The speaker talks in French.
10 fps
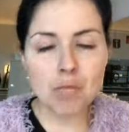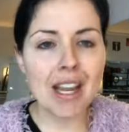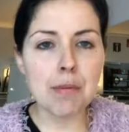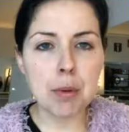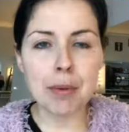
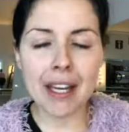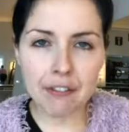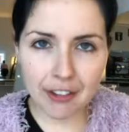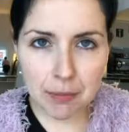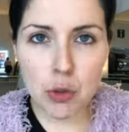à peu près
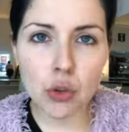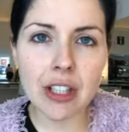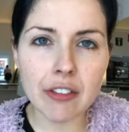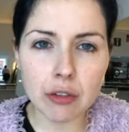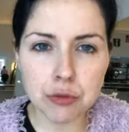20 minutes
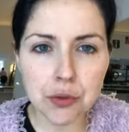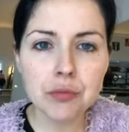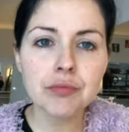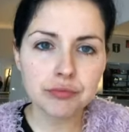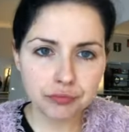avec vous
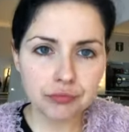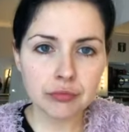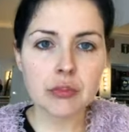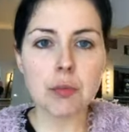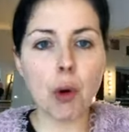
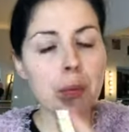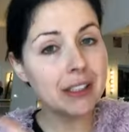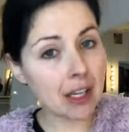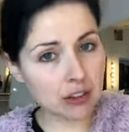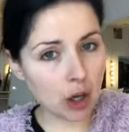pour pas être
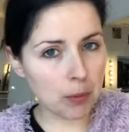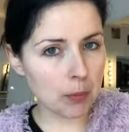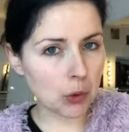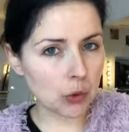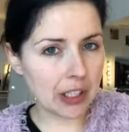en retard pour
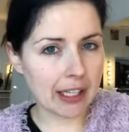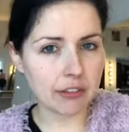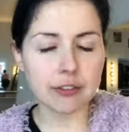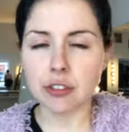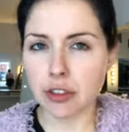mon autre live.
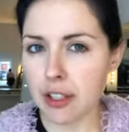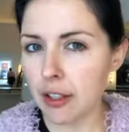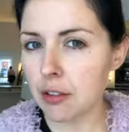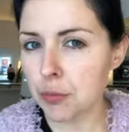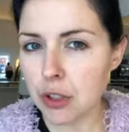OK?
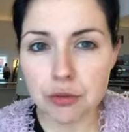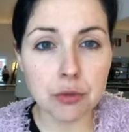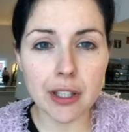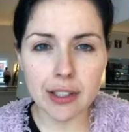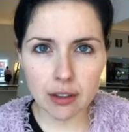Puis là, vous
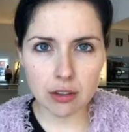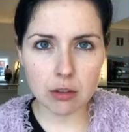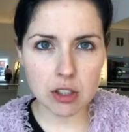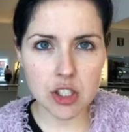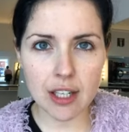voyez là, de
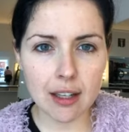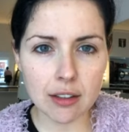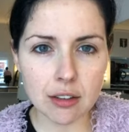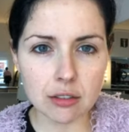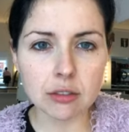quoi j'ai l'air,
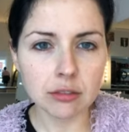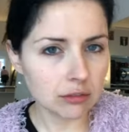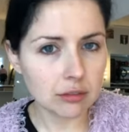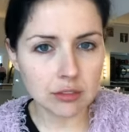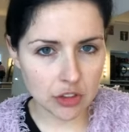là?
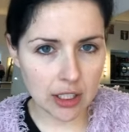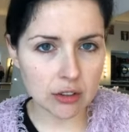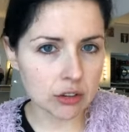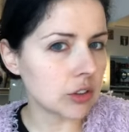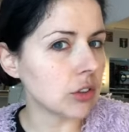J'ai l'air
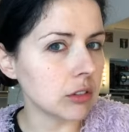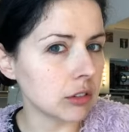de tout ça,